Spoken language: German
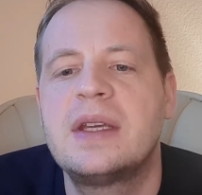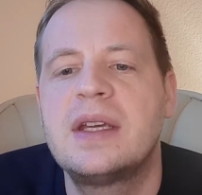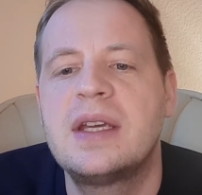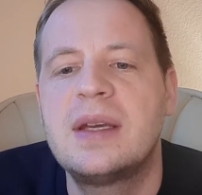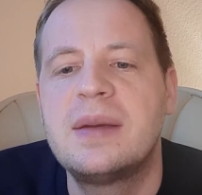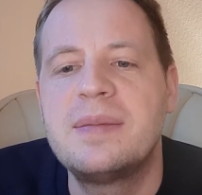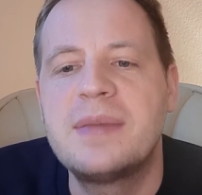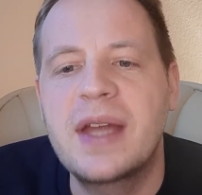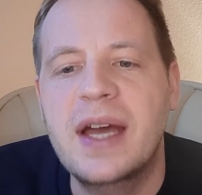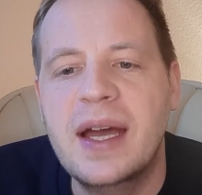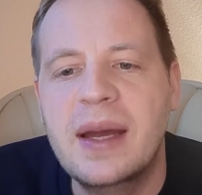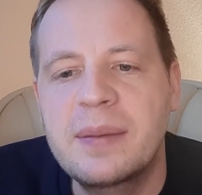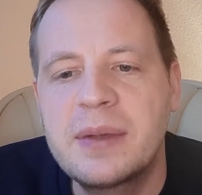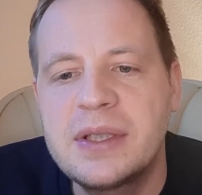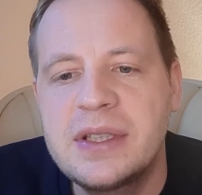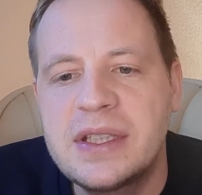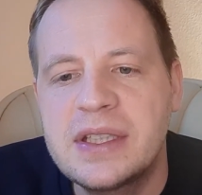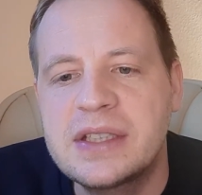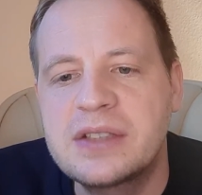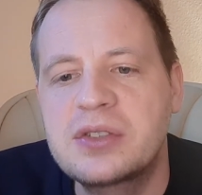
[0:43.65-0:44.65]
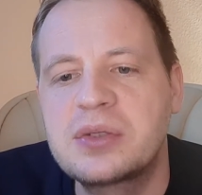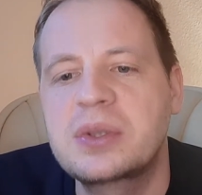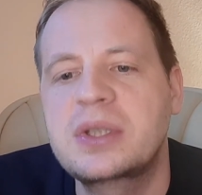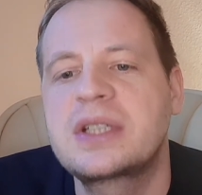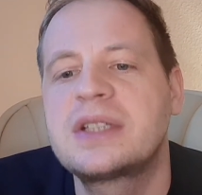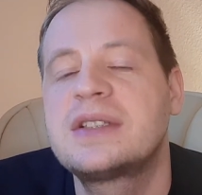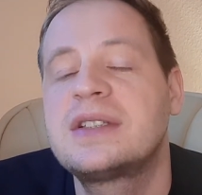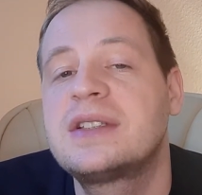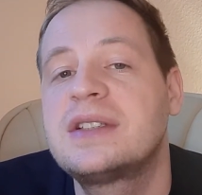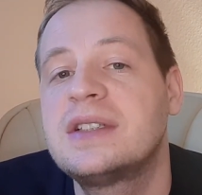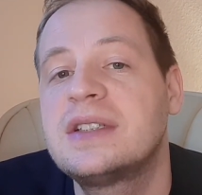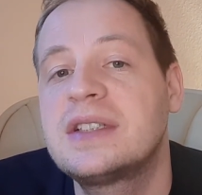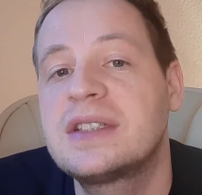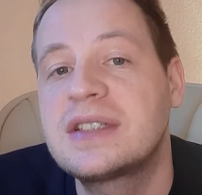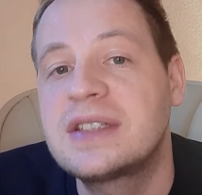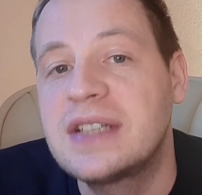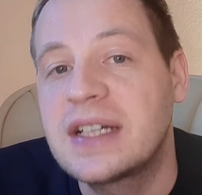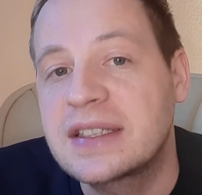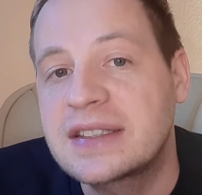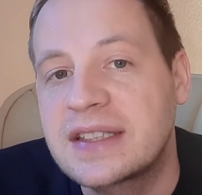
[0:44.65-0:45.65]
Im Namen Jesu Christi
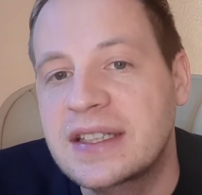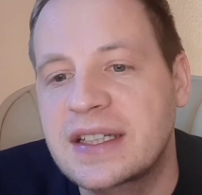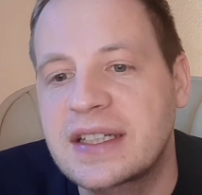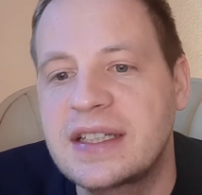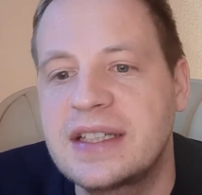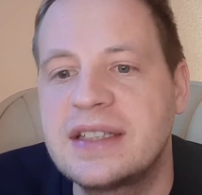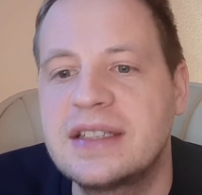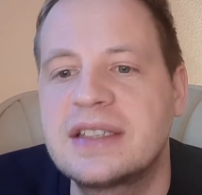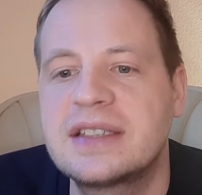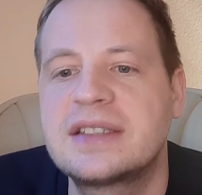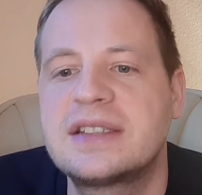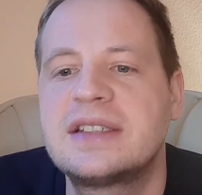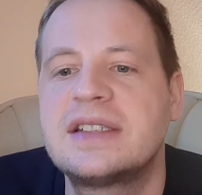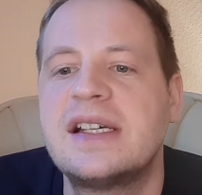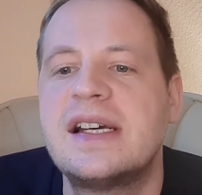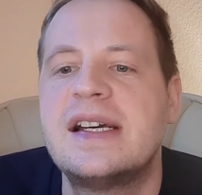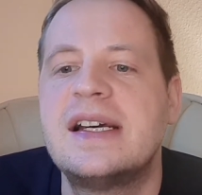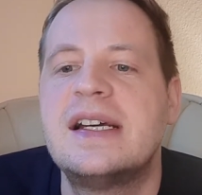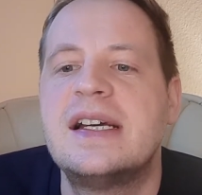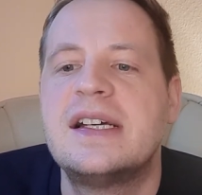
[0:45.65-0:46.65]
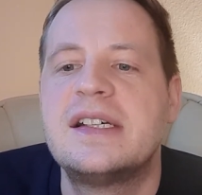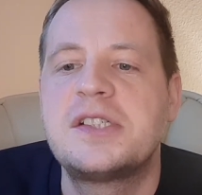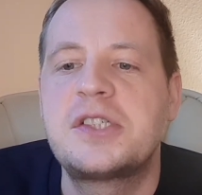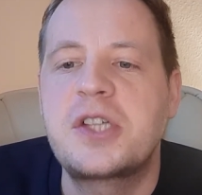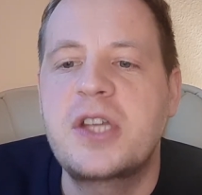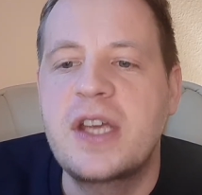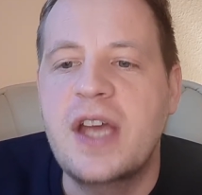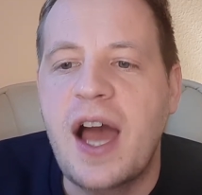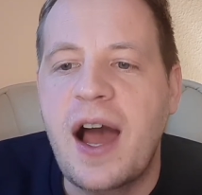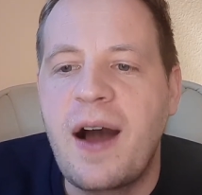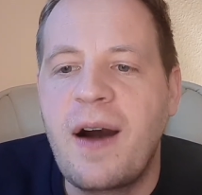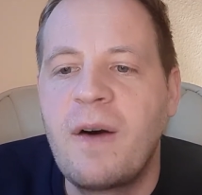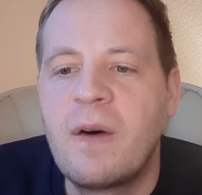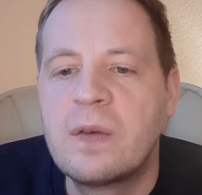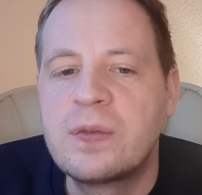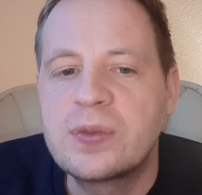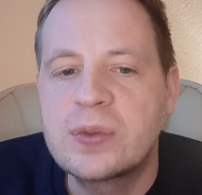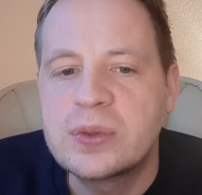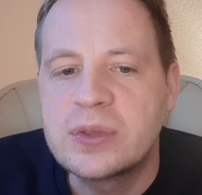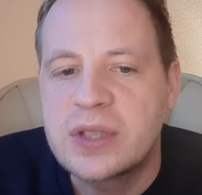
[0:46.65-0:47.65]
des Nazareners, steh
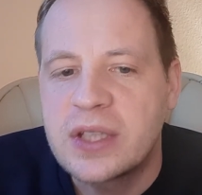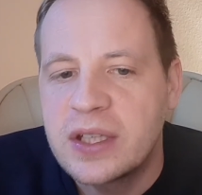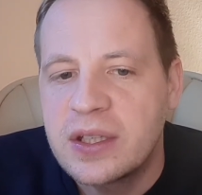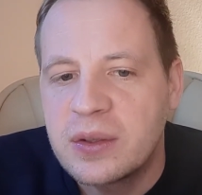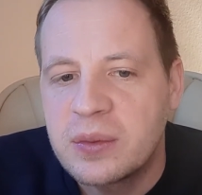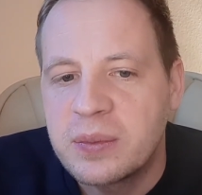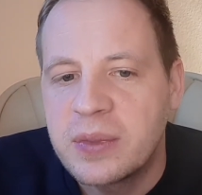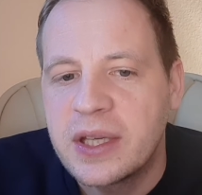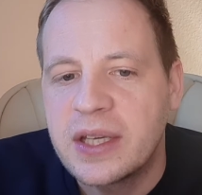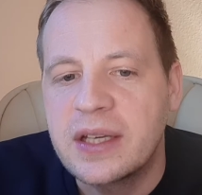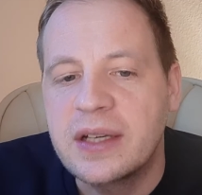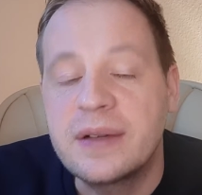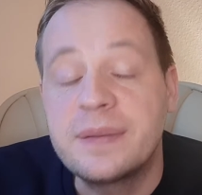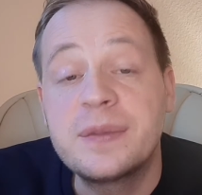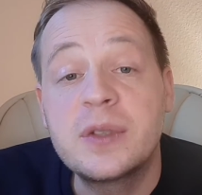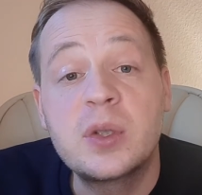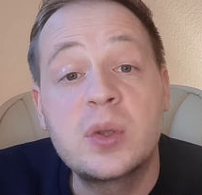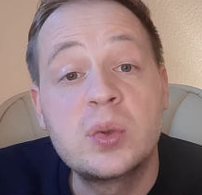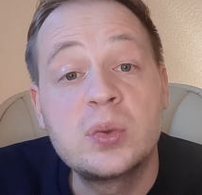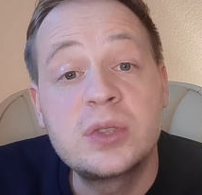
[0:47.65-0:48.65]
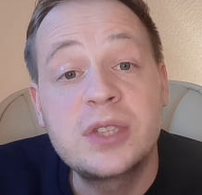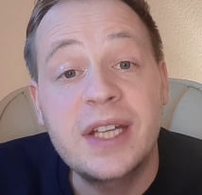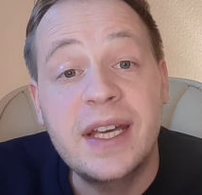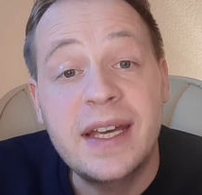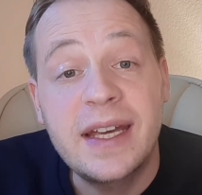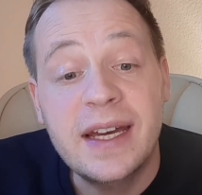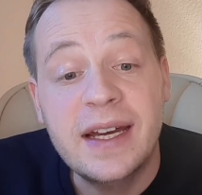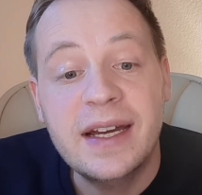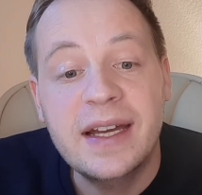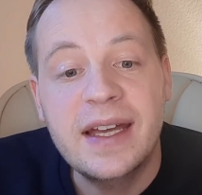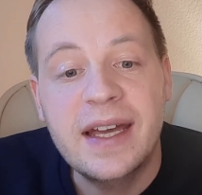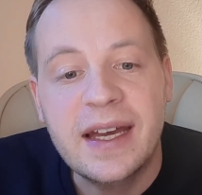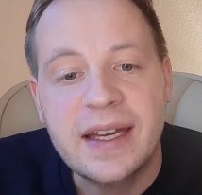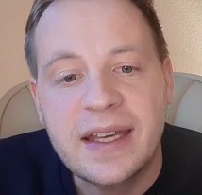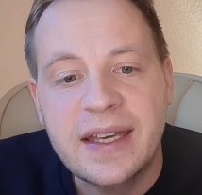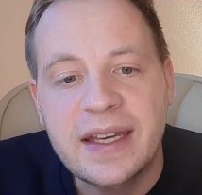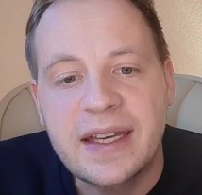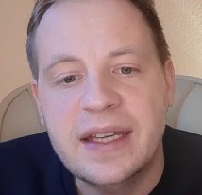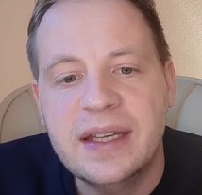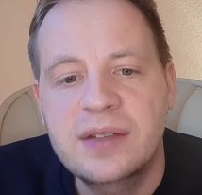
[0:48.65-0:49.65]
auf und geh umher. Und er
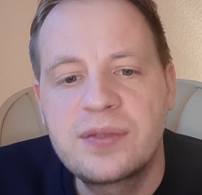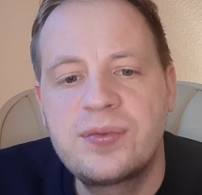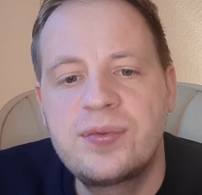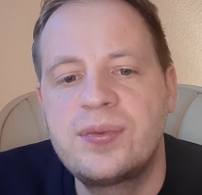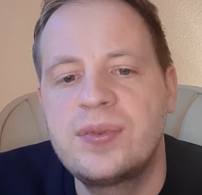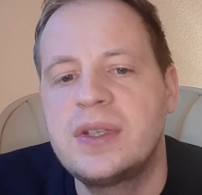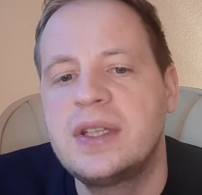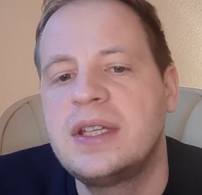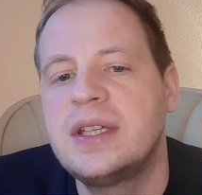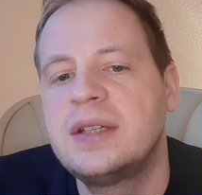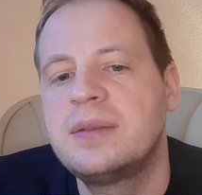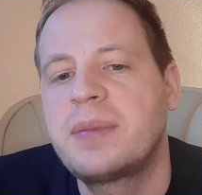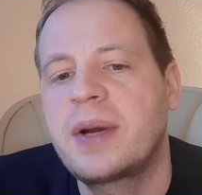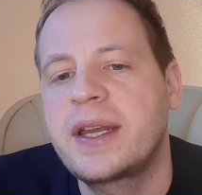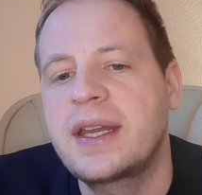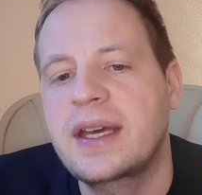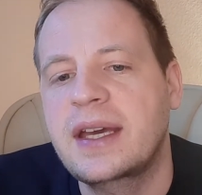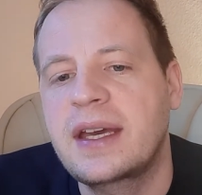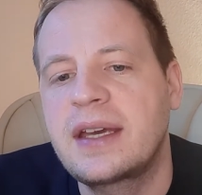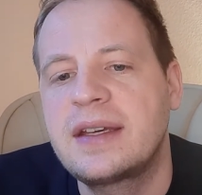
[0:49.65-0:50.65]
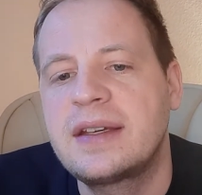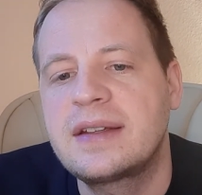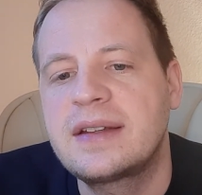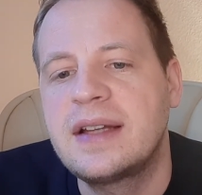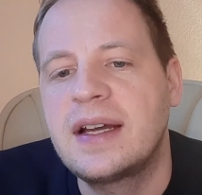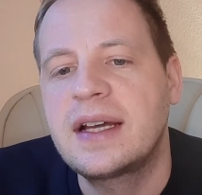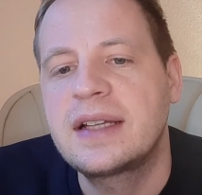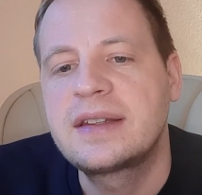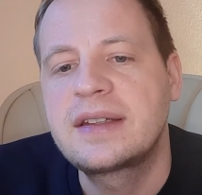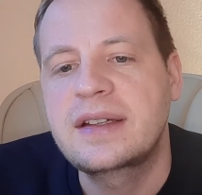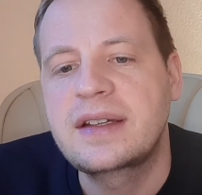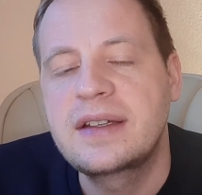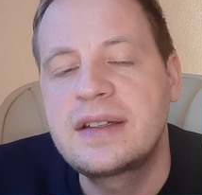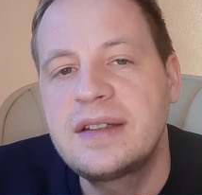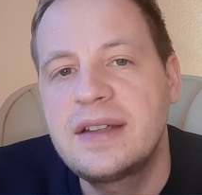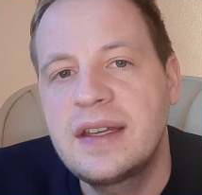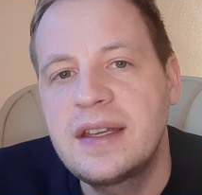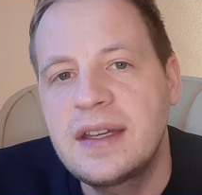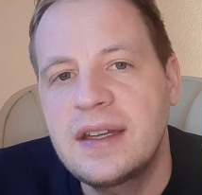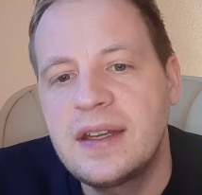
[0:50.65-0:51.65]
ergriff ihn bei der rechten Hand,
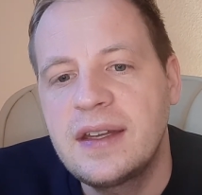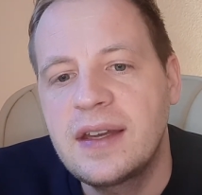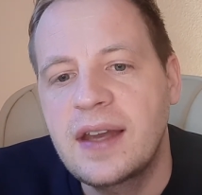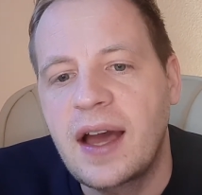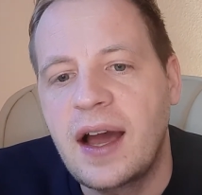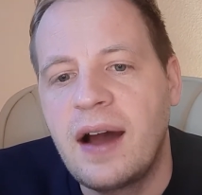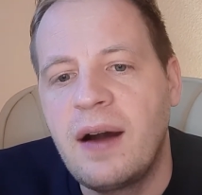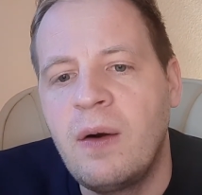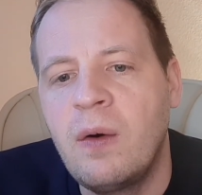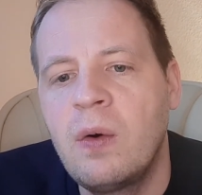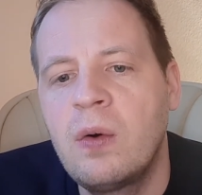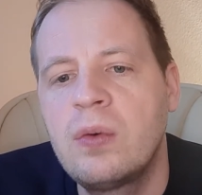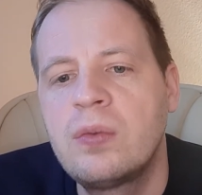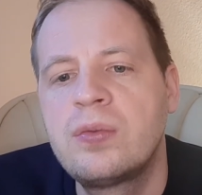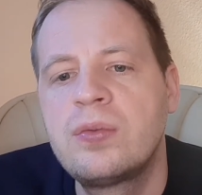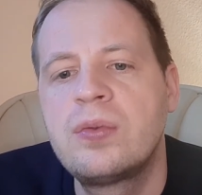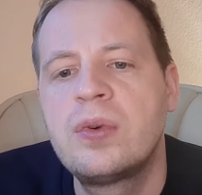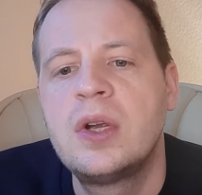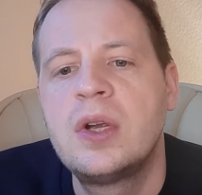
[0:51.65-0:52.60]
richtete ihn auf,